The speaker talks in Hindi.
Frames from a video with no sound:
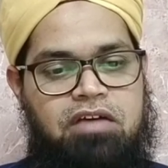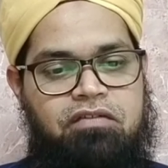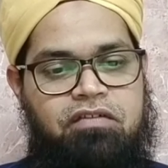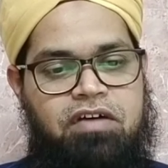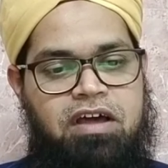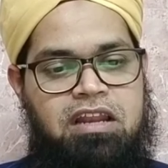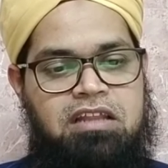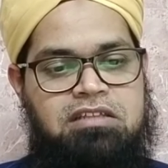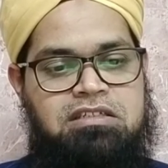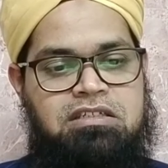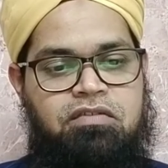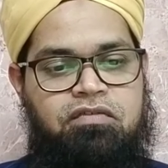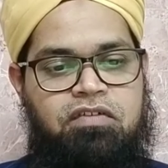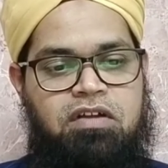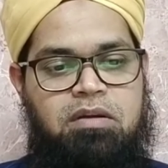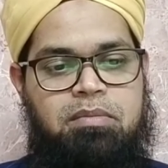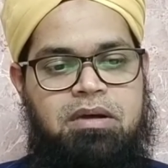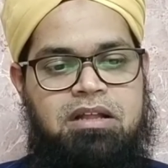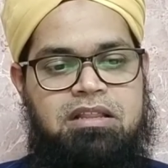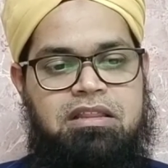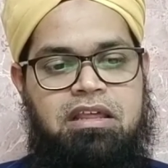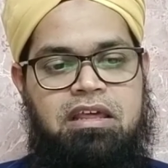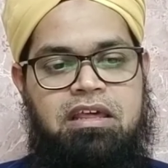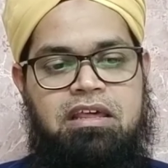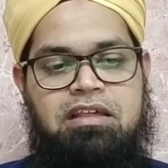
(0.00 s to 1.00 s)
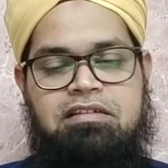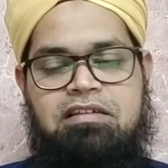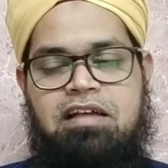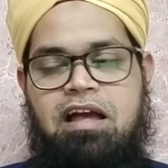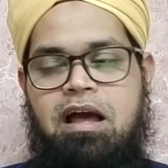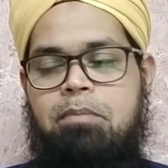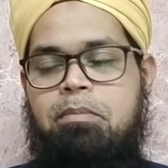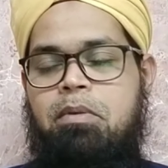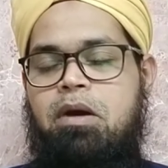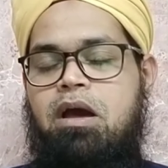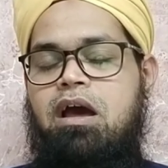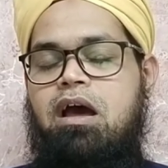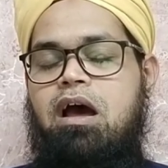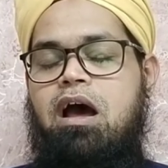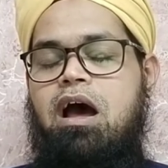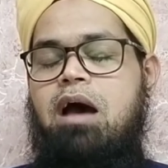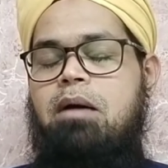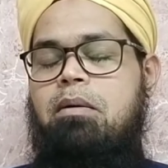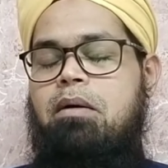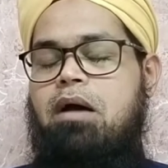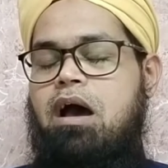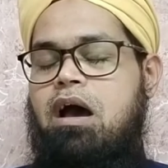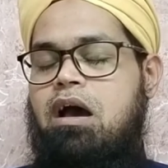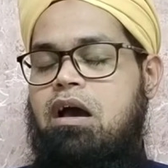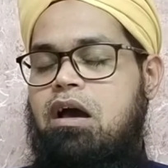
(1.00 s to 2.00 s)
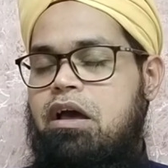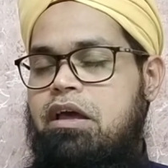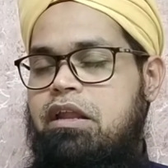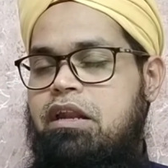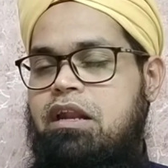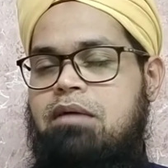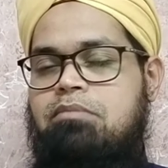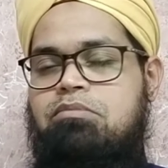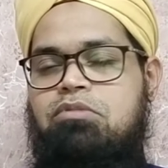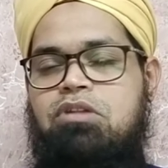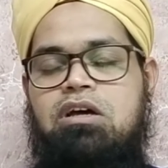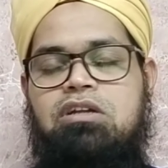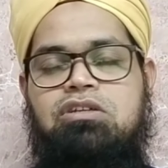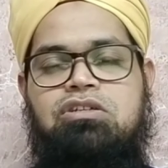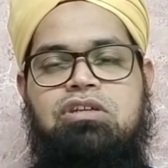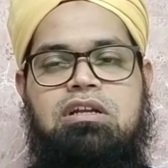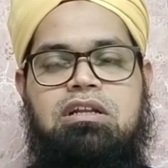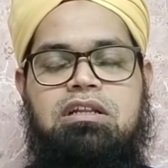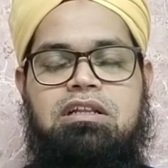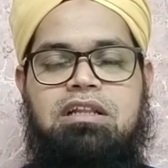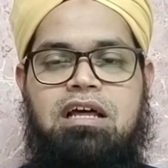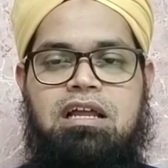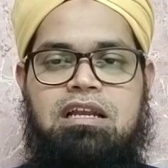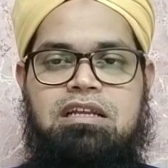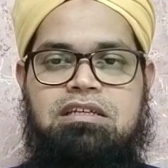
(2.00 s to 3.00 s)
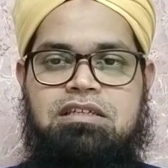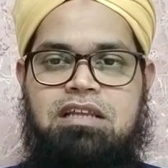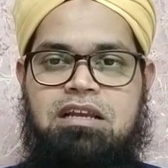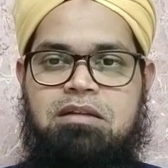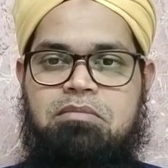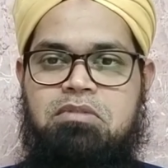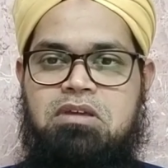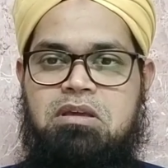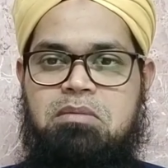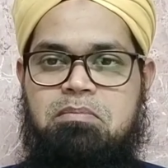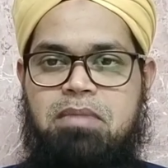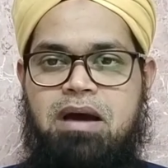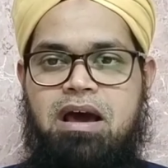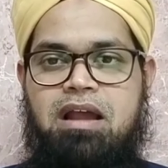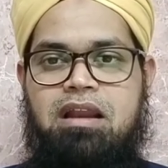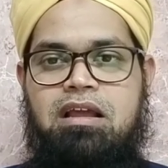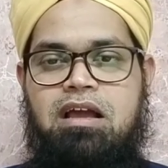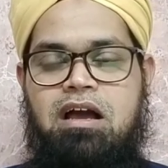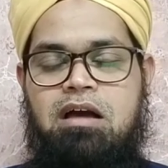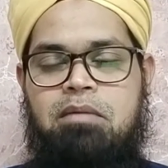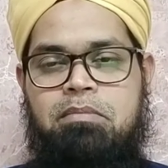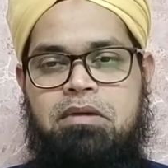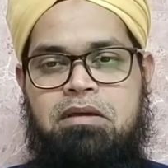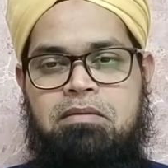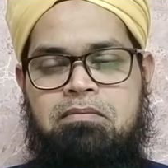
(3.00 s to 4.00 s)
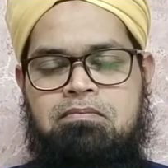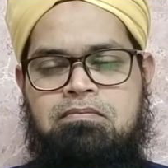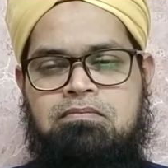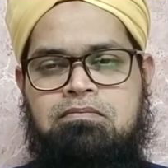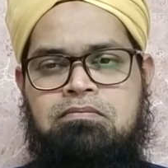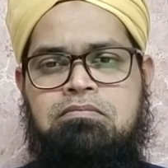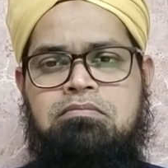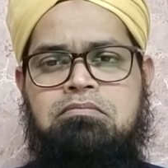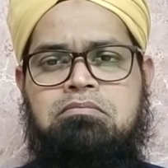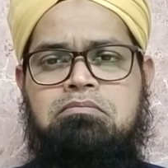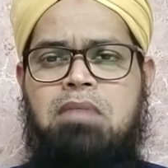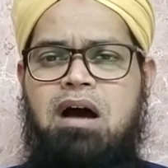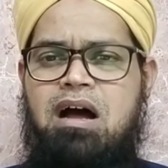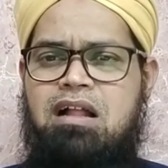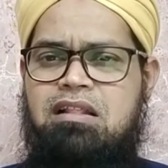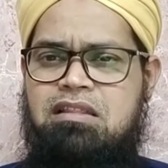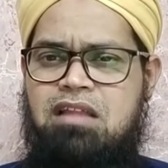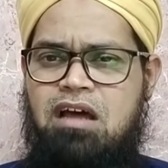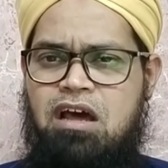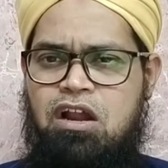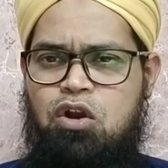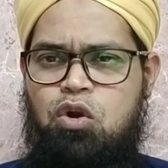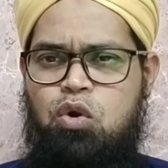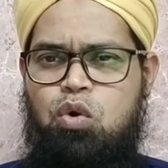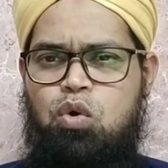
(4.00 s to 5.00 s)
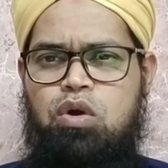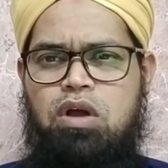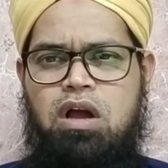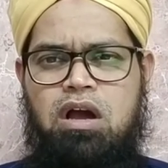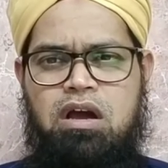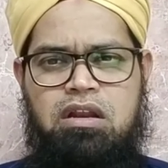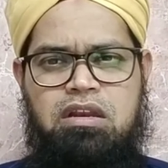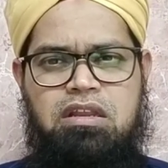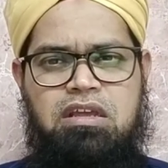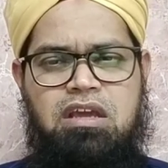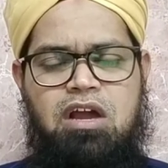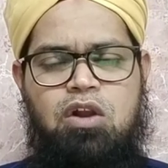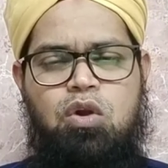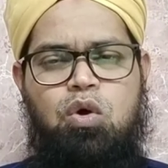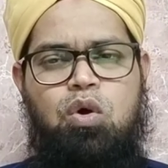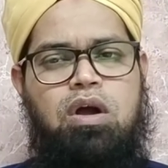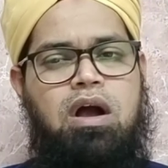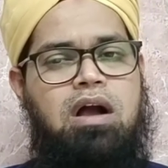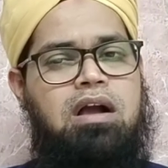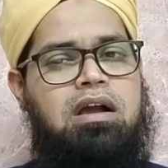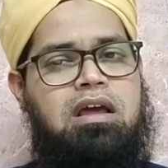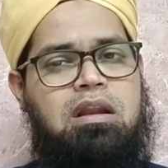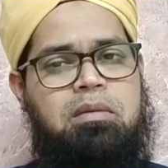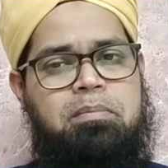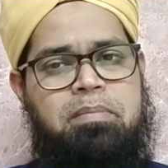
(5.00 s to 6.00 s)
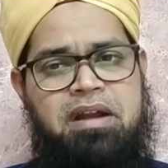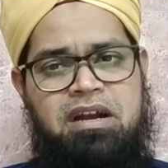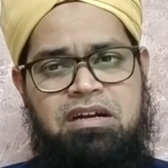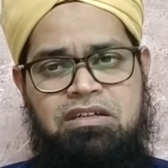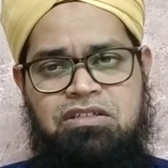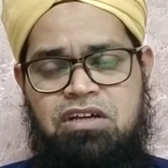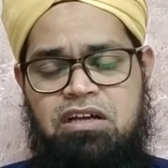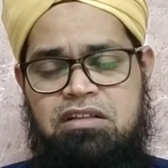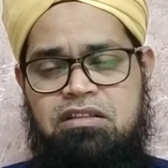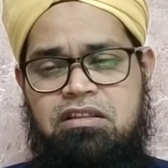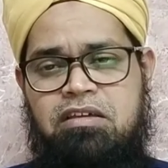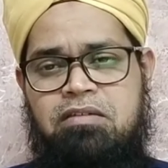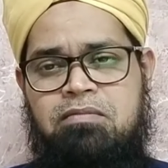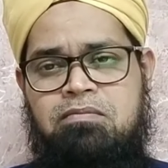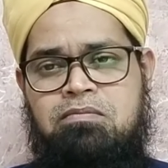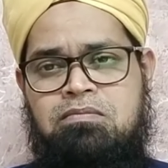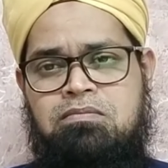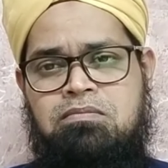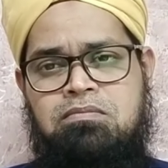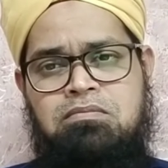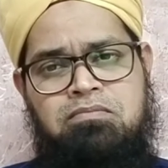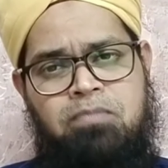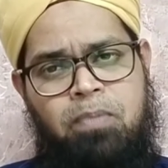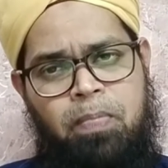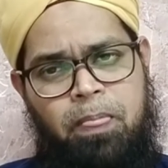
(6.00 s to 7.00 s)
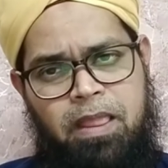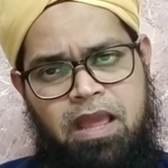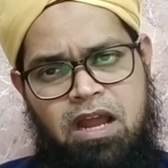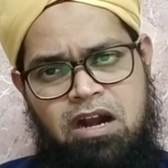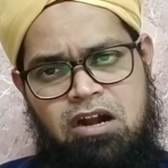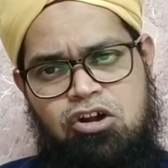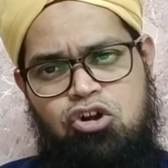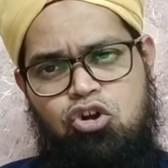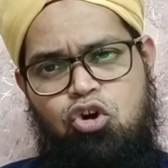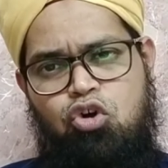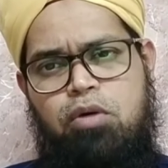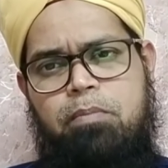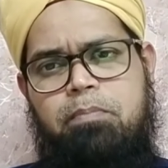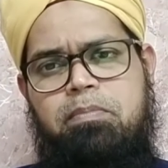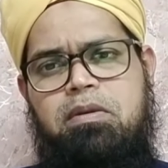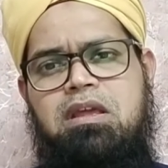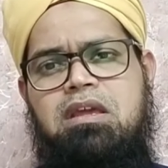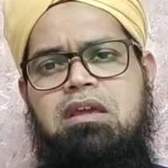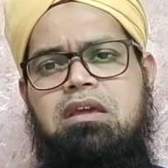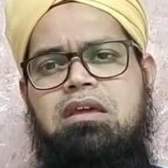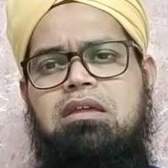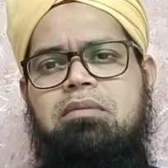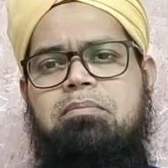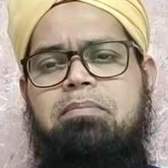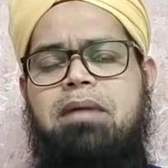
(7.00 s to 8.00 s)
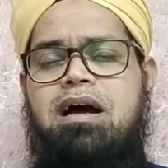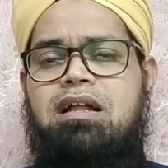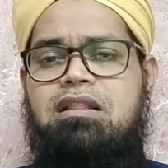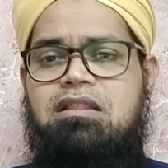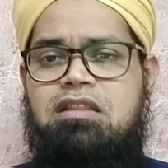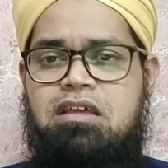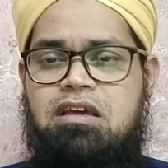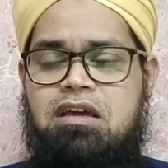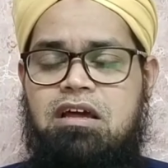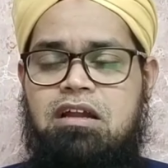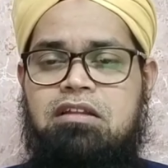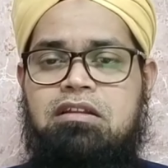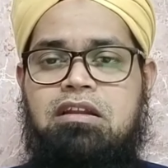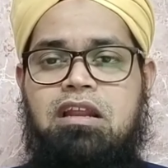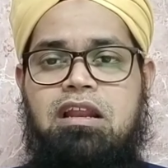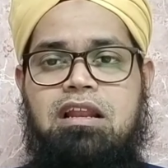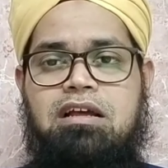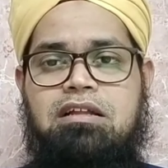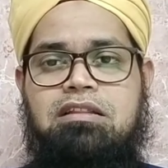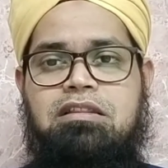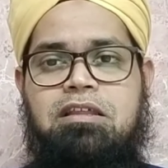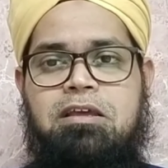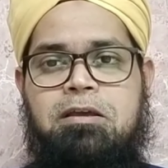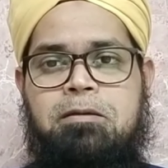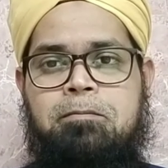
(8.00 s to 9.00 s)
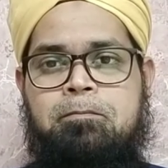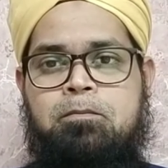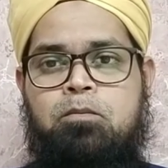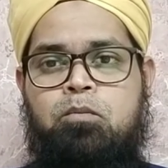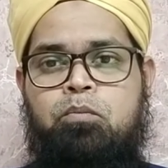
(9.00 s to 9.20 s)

के हवाले से फरमाते हैं कि आपका नामदार सल्लल्लाहु अलैहि वसल्लम की बारगाह में मालदार लोग अग्निया लोग आकर बैठ जाते घंटों अपनी बातें करने लगते